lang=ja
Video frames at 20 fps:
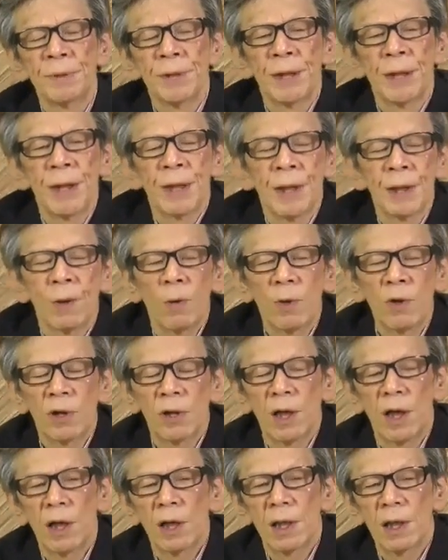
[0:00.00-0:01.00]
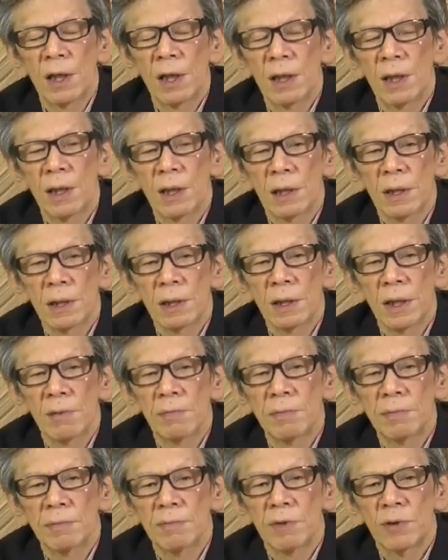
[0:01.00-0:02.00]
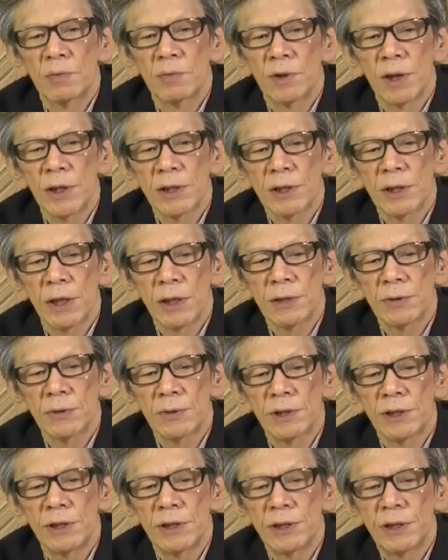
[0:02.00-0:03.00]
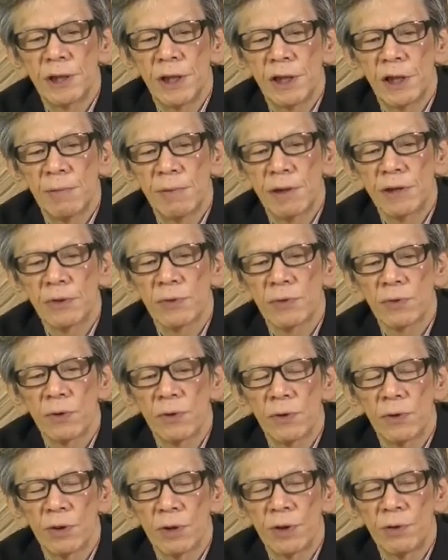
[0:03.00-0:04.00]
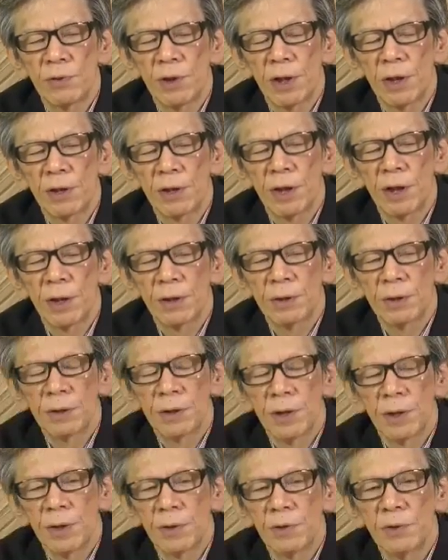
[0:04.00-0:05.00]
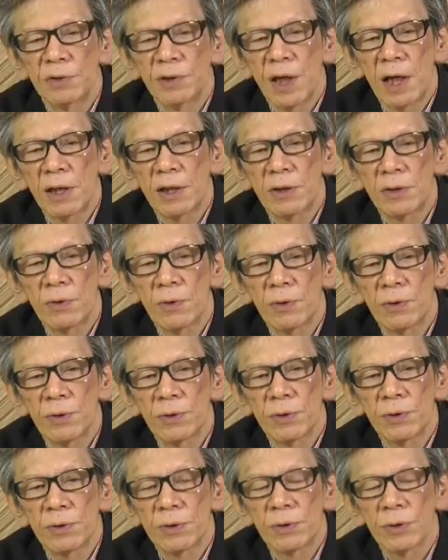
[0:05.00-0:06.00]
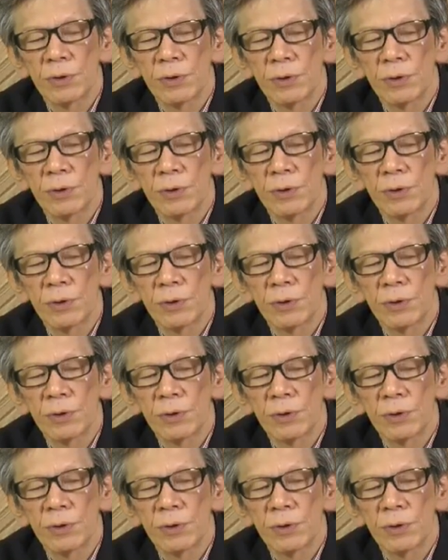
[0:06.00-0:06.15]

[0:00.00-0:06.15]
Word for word: えー、沖縄でも昔からその神聖な場所と言われている宇多木とい